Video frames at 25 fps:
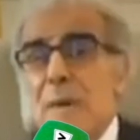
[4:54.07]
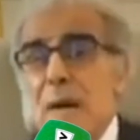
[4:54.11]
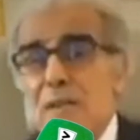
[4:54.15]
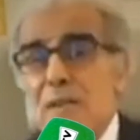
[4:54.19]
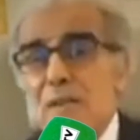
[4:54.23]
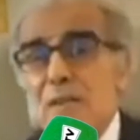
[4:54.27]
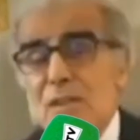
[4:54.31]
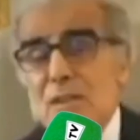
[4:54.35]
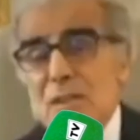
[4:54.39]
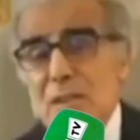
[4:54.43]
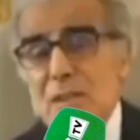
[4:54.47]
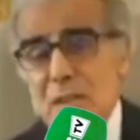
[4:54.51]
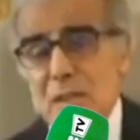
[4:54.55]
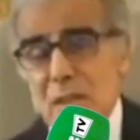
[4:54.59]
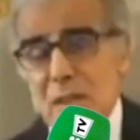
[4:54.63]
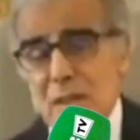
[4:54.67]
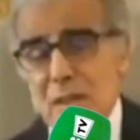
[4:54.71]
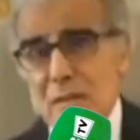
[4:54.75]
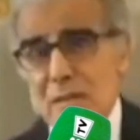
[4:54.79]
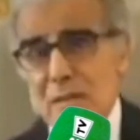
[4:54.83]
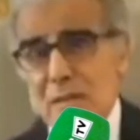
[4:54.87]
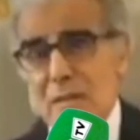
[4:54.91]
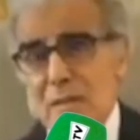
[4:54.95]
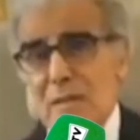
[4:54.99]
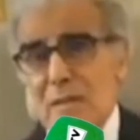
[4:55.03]
الناس ما
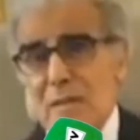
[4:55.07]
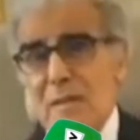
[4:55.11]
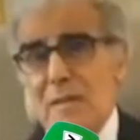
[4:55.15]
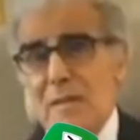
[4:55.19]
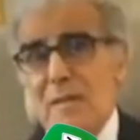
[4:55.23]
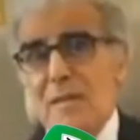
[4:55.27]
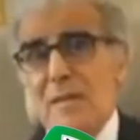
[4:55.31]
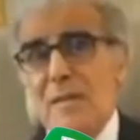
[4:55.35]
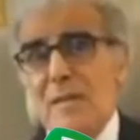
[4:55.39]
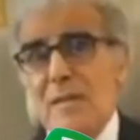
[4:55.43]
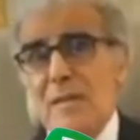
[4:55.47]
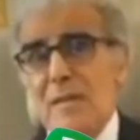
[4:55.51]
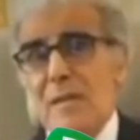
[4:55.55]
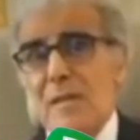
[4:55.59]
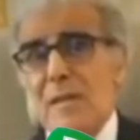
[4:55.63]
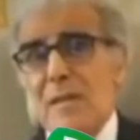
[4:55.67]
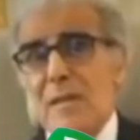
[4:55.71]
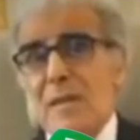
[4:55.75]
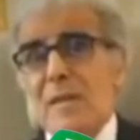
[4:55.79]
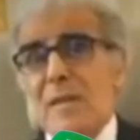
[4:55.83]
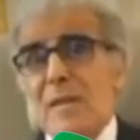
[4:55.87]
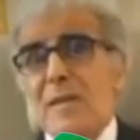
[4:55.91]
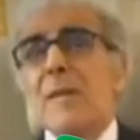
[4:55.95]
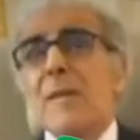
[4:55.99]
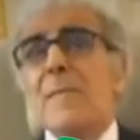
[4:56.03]
بقاتش تثيق
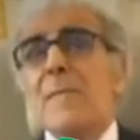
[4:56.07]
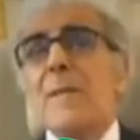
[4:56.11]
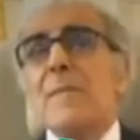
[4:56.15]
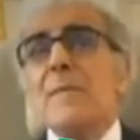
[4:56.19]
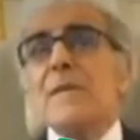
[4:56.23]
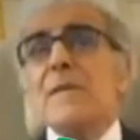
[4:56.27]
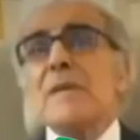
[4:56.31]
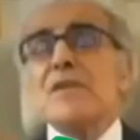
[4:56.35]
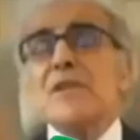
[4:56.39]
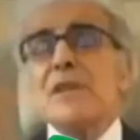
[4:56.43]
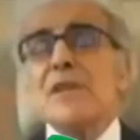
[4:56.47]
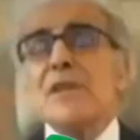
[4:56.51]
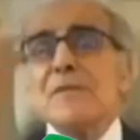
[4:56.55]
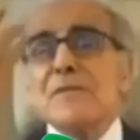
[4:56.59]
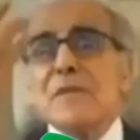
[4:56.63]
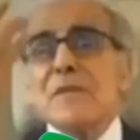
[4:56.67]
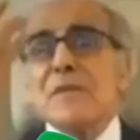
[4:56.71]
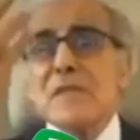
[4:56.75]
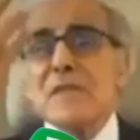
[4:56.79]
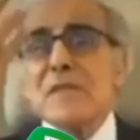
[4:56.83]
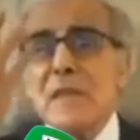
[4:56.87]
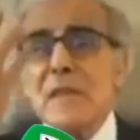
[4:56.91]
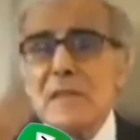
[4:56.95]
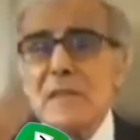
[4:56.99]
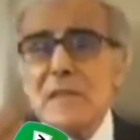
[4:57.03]
دابا
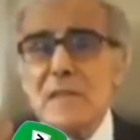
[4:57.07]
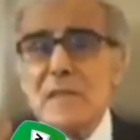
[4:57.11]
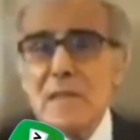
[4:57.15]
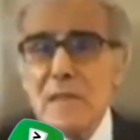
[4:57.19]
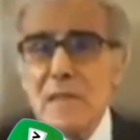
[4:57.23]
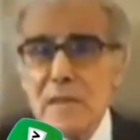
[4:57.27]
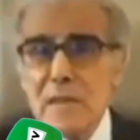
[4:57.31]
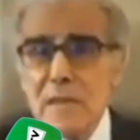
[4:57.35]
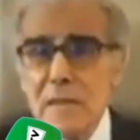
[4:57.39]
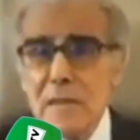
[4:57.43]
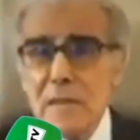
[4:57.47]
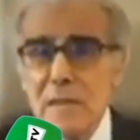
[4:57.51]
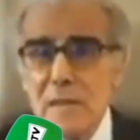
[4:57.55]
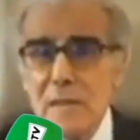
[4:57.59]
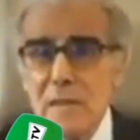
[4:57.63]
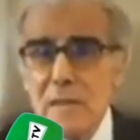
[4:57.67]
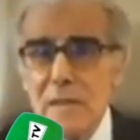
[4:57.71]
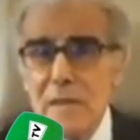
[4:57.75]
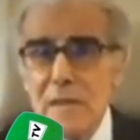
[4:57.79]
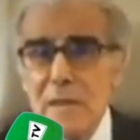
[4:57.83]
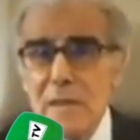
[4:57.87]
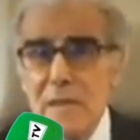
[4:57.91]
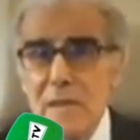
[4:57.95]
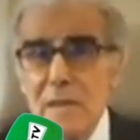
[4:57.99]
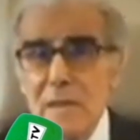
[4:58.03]
ماشي في
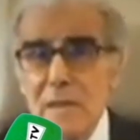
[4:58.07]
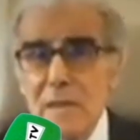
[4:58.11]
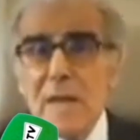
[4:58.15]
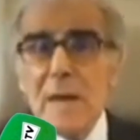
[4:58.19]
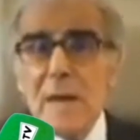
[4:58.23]
السياسيين